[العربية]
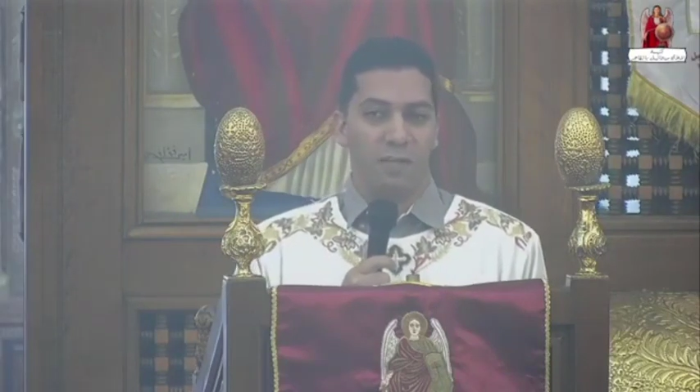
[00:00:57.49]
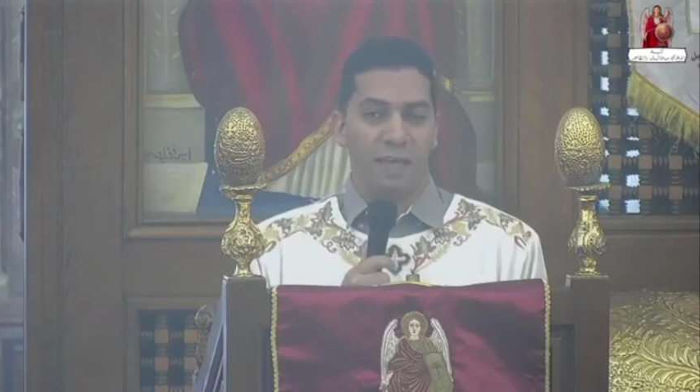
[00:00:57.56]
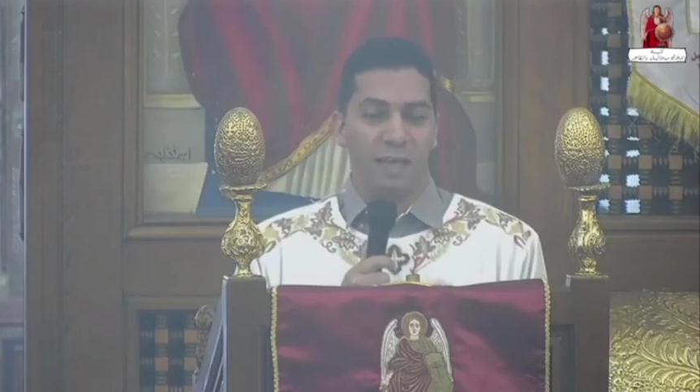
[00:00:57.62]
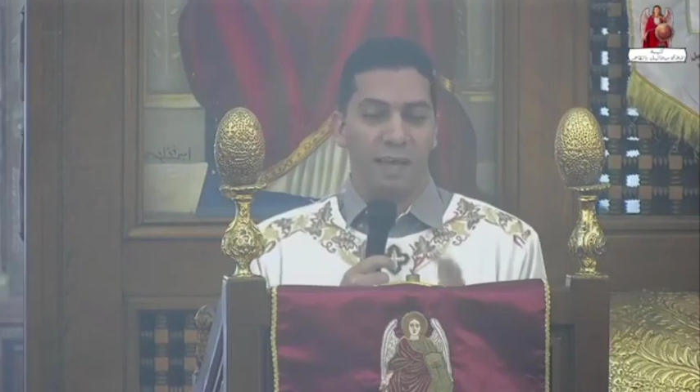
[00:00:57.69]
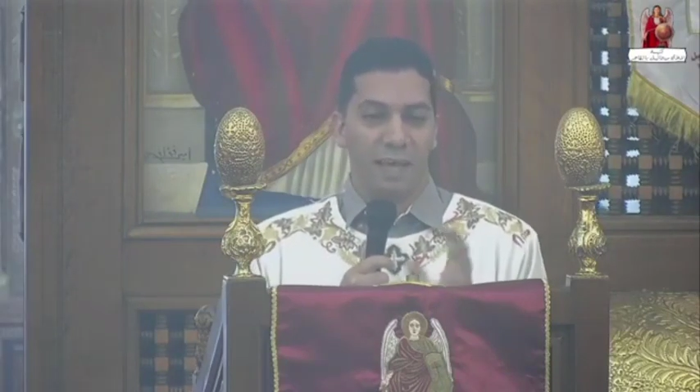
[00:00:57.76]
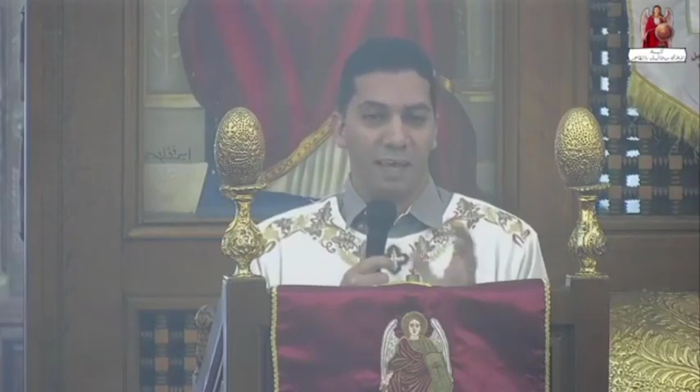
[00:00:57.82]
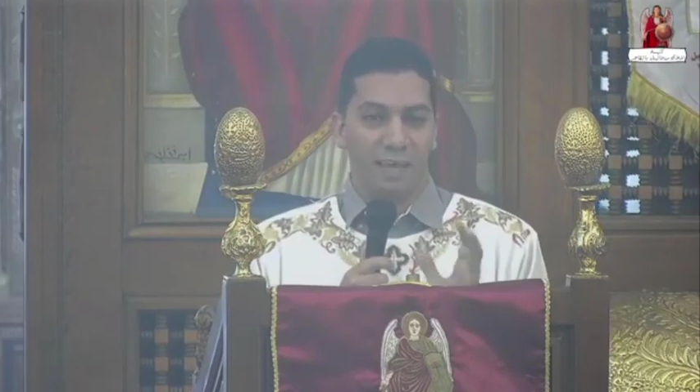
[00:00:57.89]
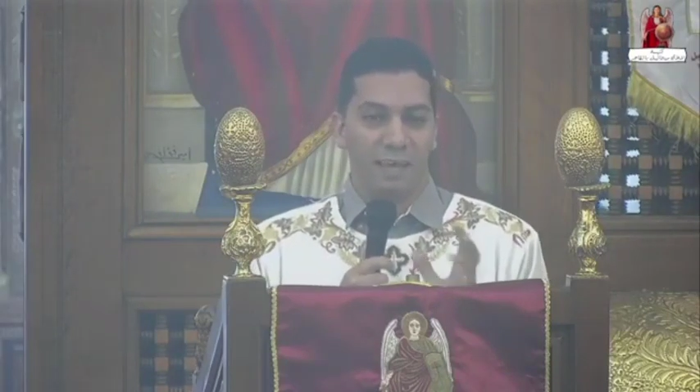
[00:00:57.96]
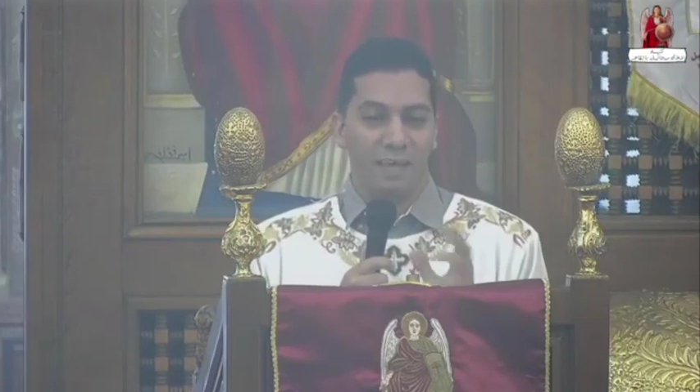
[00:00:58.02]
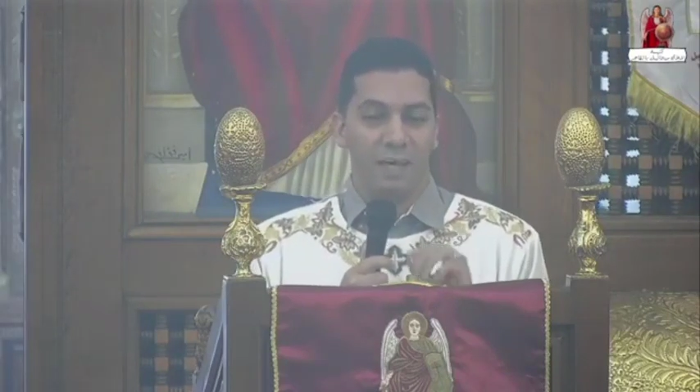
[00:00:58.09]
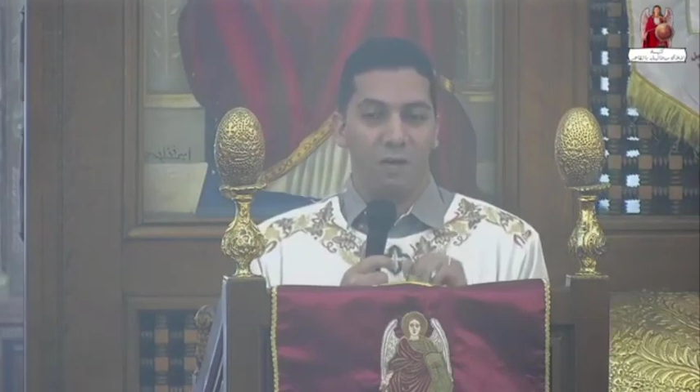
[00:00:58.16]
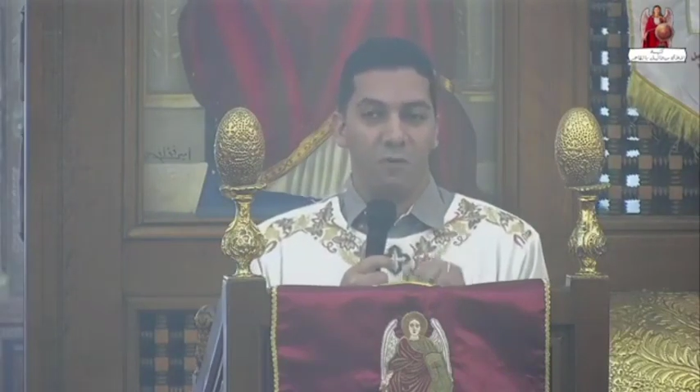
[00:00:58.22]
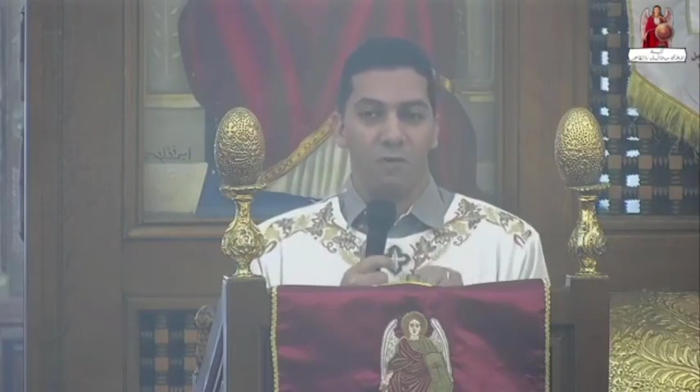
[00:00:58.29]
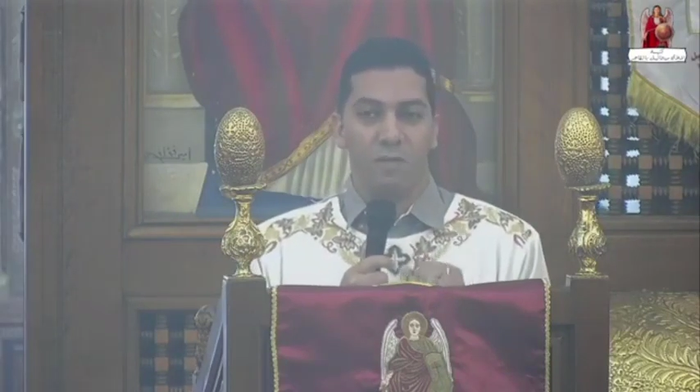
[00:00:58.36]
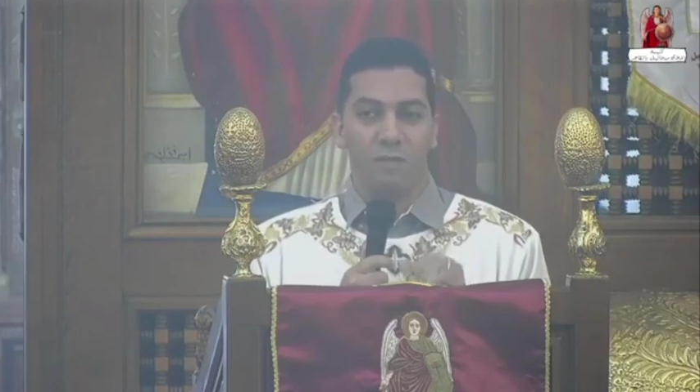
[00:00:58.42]
نقلق
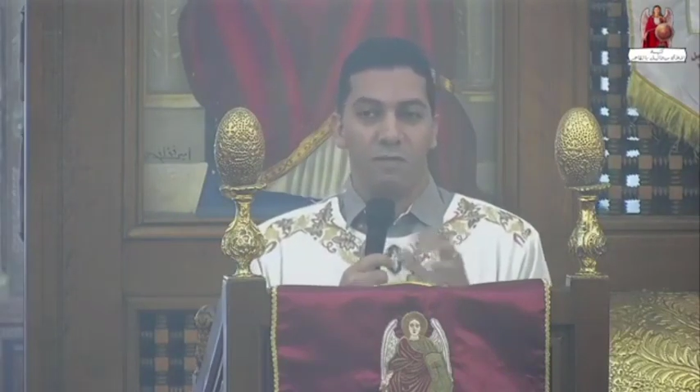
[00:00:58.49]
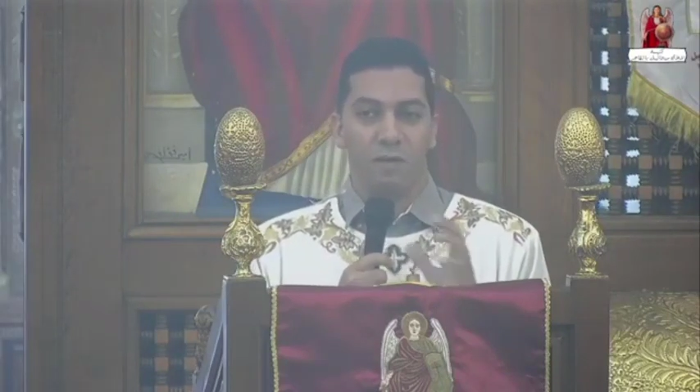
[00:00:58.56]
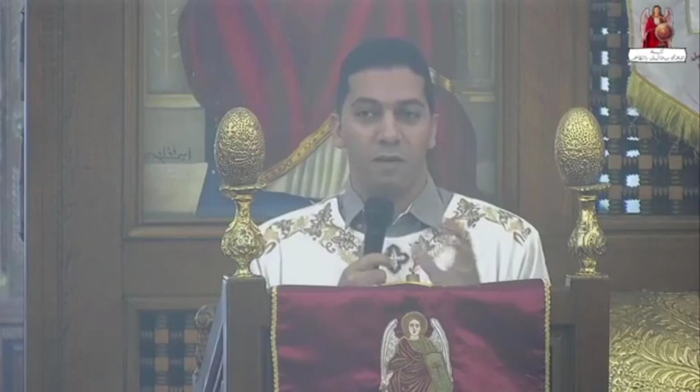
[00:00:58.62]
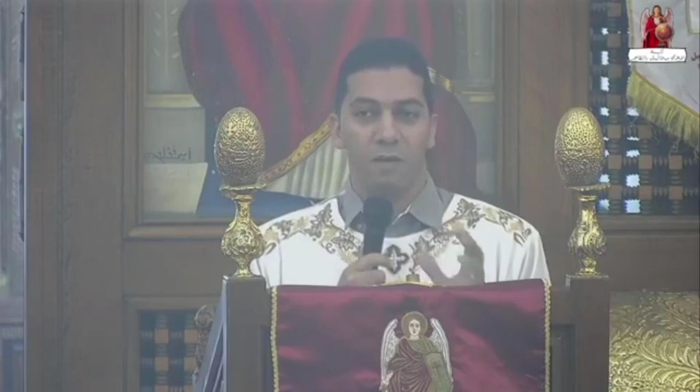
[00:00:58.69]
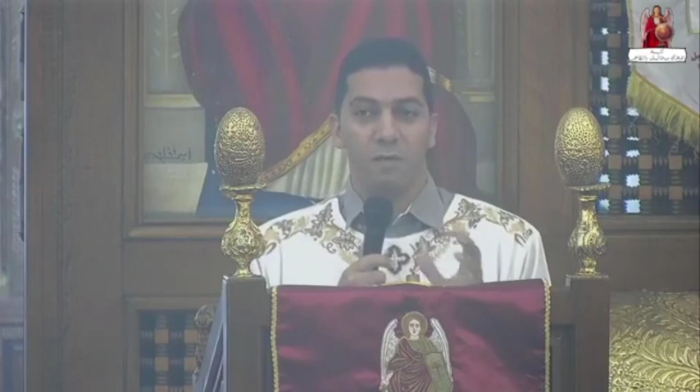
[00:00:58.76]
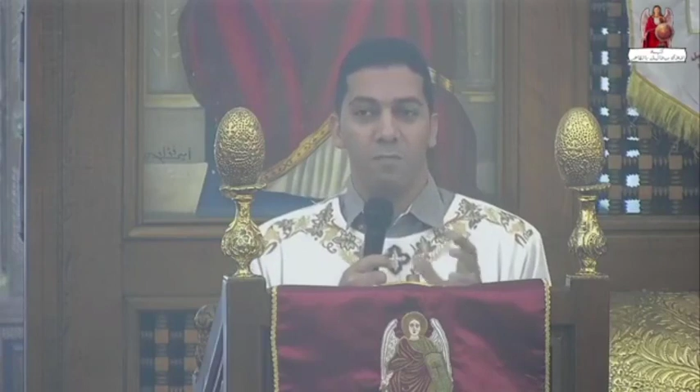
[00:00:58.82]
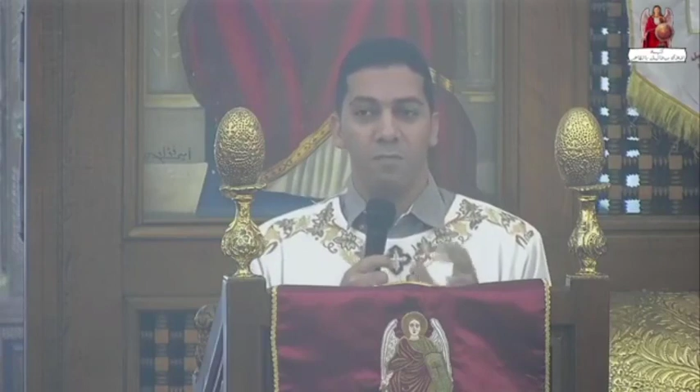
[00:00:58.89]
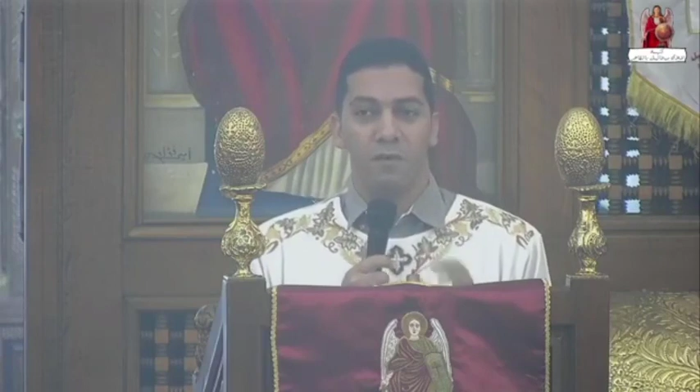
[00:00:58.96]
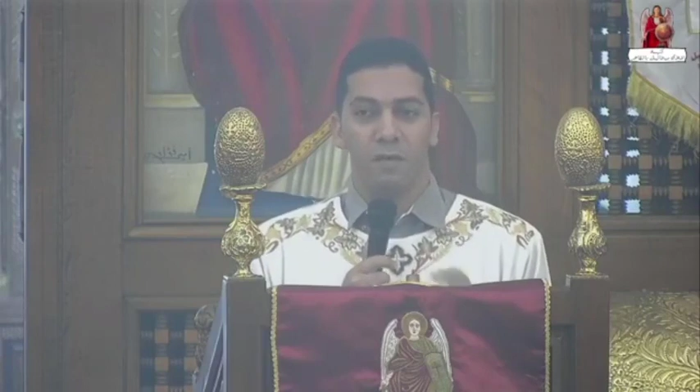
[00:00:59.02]
او نضطرب